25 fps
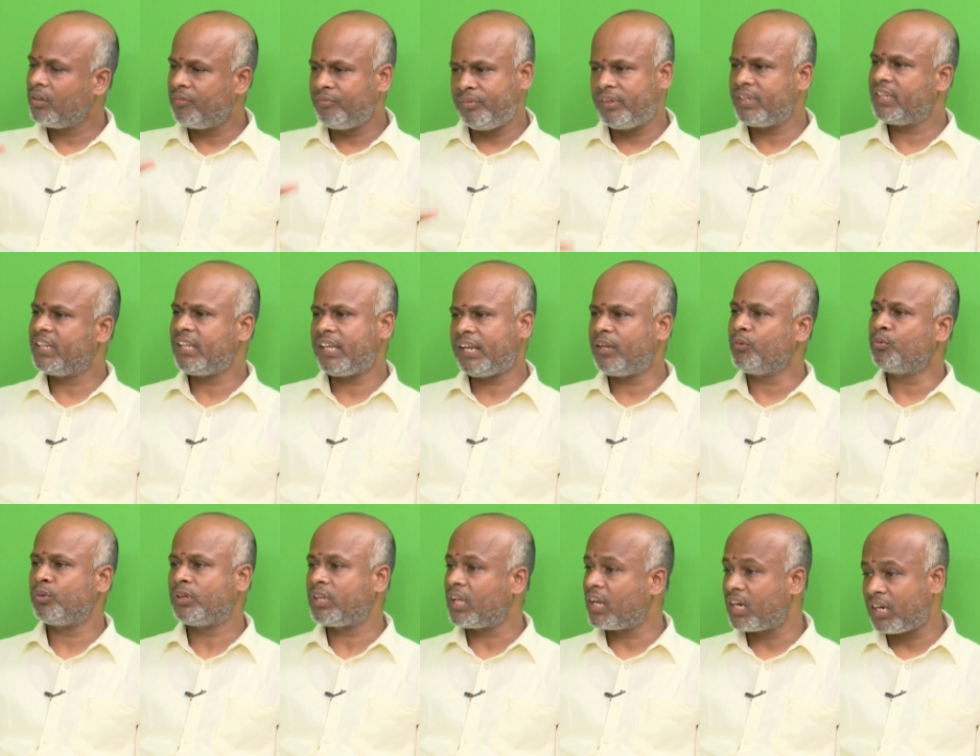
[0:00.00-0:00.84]
వీరి దగ్గరే
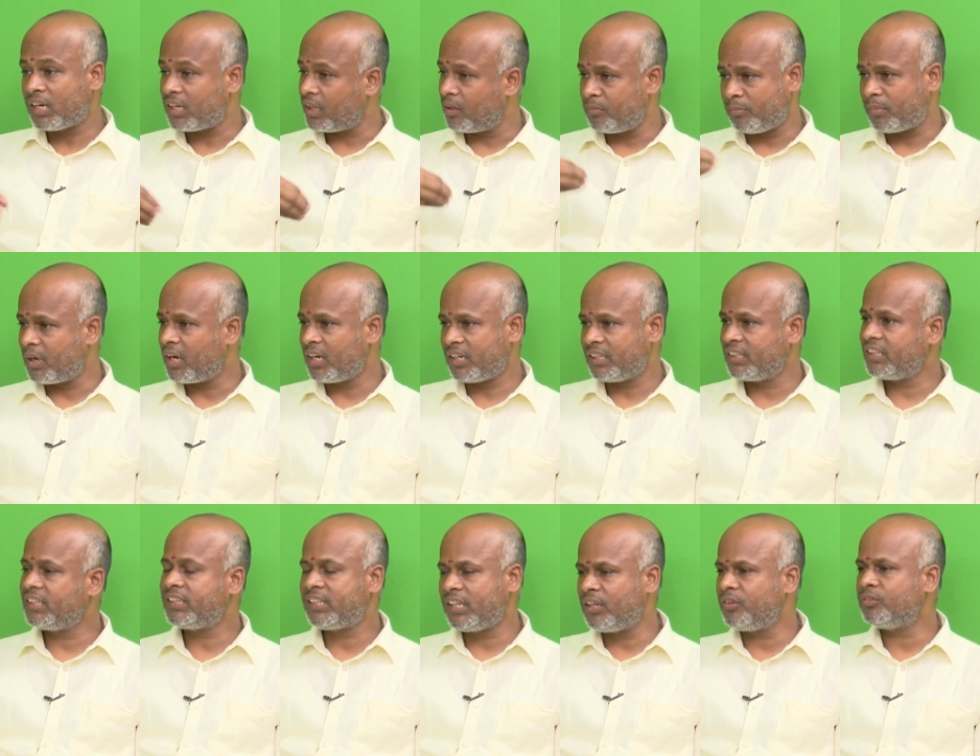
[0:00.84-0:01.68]
ఉంటారంట
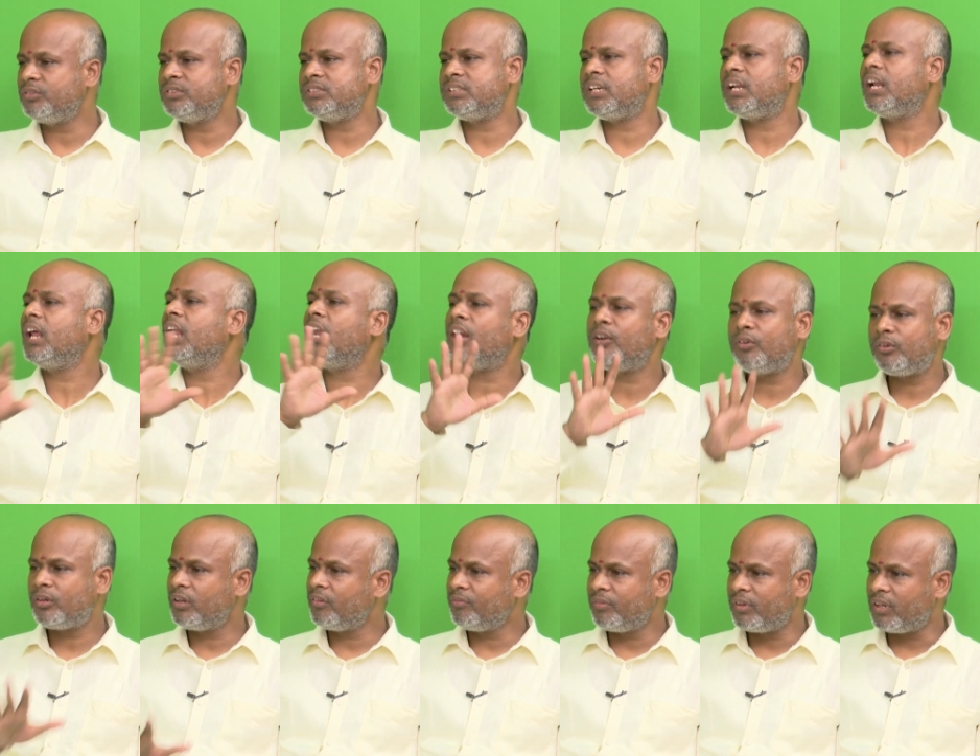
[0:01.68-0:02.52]
మాకైతే తెలియదు జనాలు
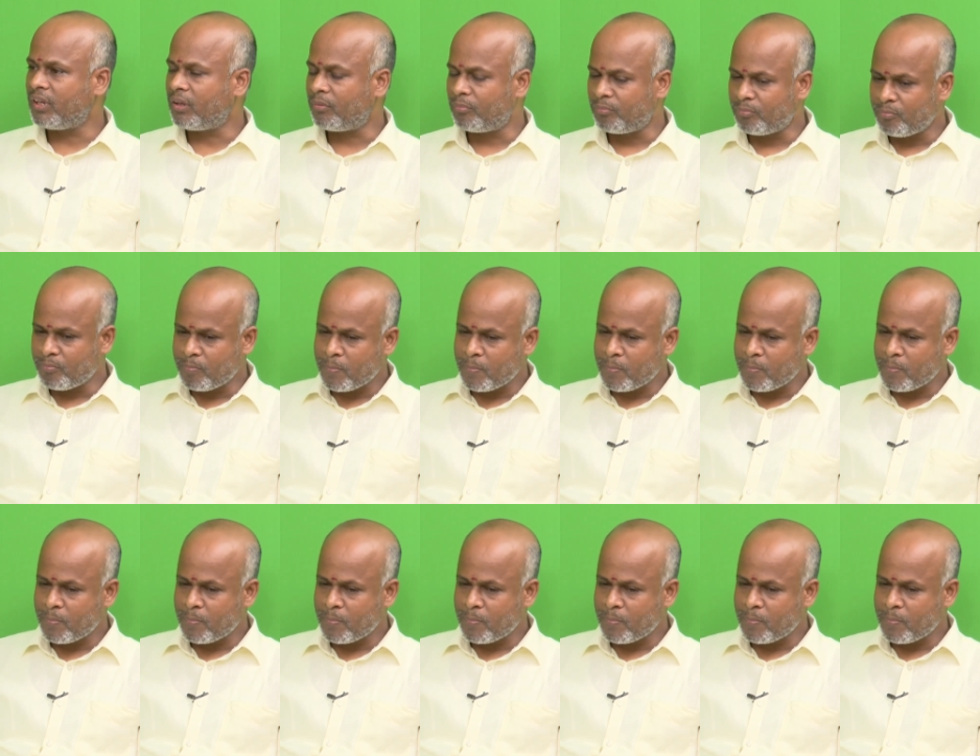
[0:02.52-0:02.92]
అంటుంటే విన్నాం